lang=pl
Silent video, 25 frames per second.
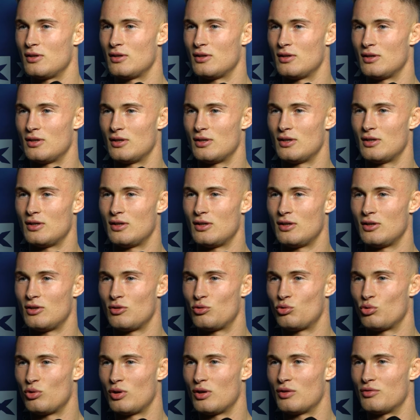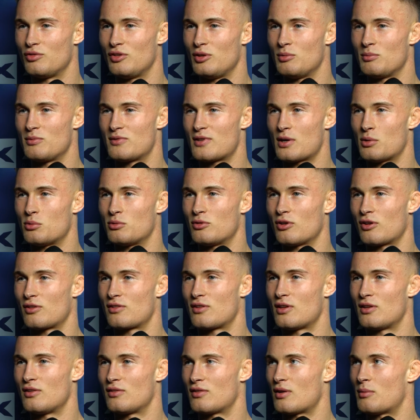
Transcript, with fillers: e, czuję w nim cały czas ten